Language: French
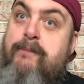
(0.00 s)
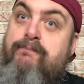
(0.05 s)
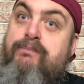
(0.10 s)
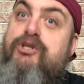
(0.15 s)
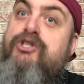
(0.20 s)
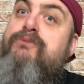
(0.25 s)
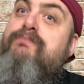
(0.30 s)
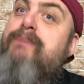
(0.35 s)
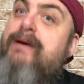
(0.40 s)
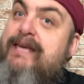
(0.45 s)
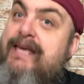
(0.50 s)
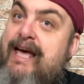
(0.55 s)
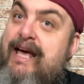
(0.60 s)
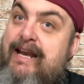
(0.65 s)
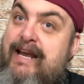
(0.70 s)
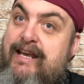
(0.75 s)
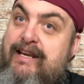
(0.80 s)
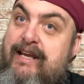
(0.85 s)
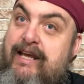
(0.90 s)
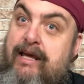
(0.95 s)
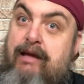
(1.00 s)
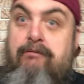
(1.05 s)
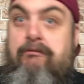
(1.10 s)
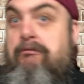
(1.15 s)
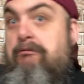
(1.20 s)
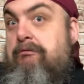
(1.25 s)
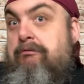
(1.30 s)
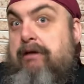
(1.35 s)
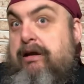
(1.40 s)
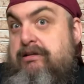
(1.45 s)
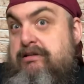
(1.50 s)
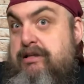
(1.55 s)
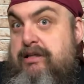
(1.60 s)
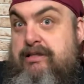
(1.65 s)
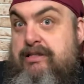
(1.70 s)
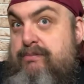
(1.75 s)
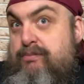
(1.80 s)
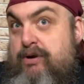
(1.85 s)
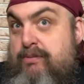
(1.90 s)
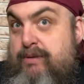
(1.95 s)
puis je suis à l'année. Fait que
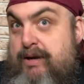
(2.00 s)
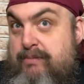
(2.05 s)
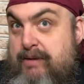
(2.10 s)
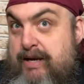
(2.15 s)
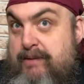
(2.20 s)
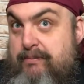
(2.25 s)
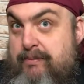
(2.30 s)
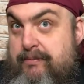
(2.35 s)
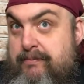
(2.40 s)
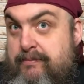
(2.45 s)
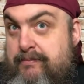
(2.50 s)
c'est pas un problème.